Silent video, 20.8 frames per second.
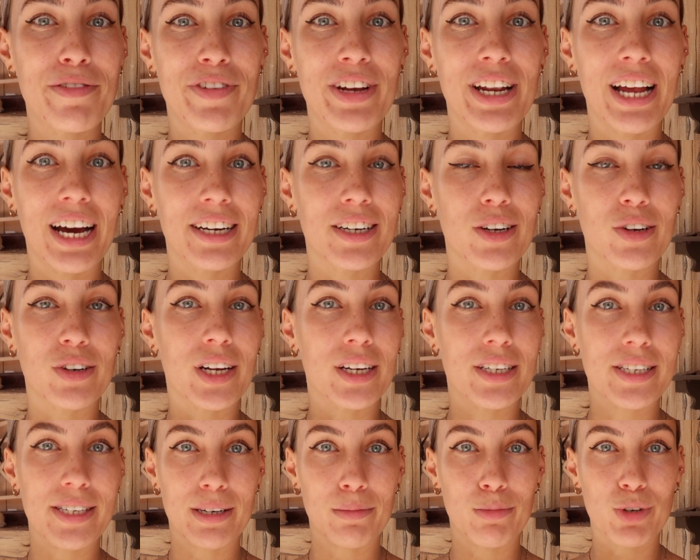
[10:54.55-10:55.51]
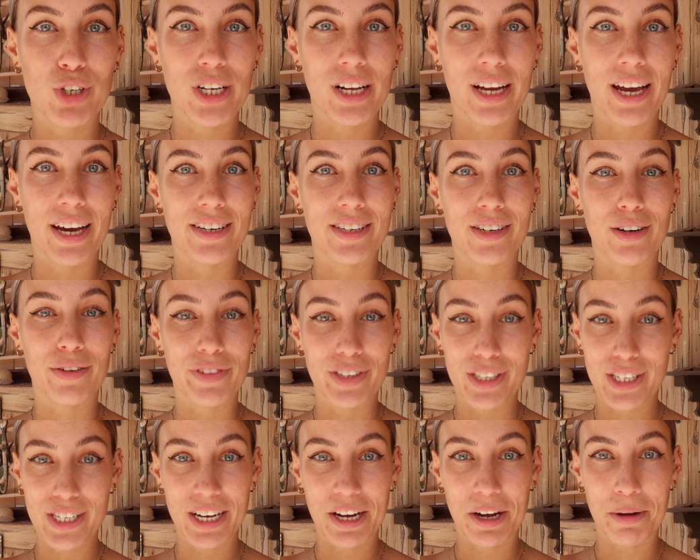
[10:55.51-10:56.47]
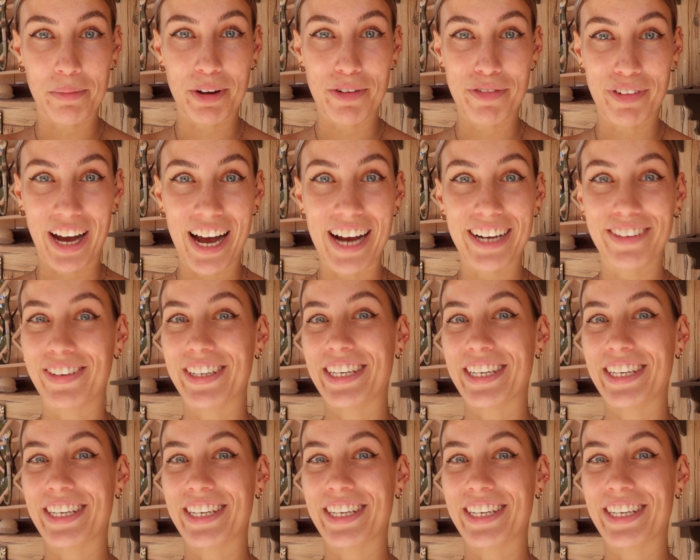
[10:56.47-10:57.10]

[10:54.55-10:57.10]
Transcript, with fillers: viele hatten auch nach dieser Muschelkette auf Instagram gefragt,